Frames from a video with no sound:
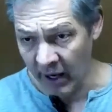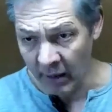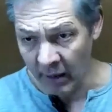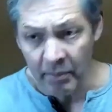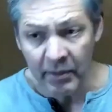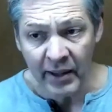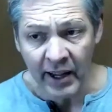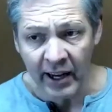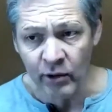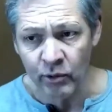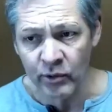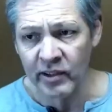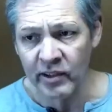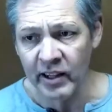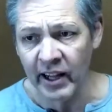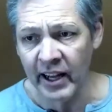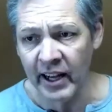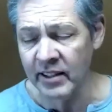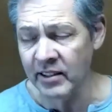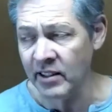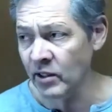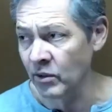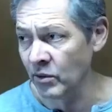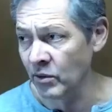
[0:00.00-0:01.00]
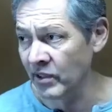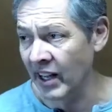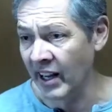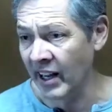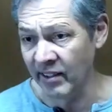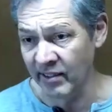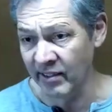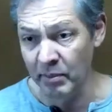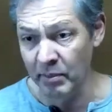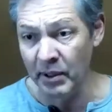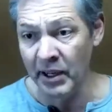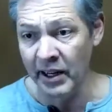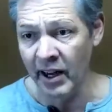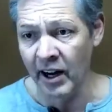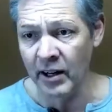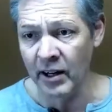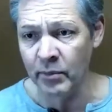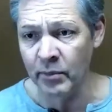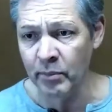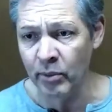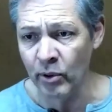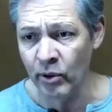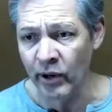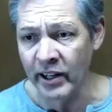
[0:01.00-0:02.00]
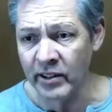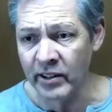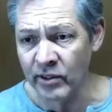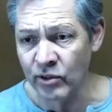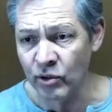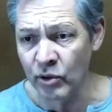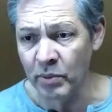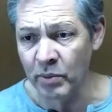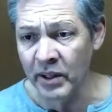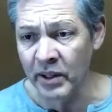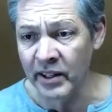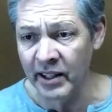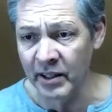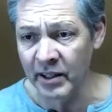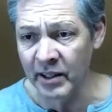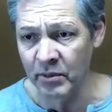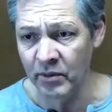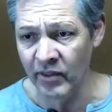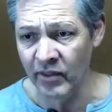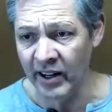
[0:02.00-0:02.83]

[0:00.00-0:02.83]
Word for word: Abteilungsleiter und eines Milliardenprojektes übernehmen,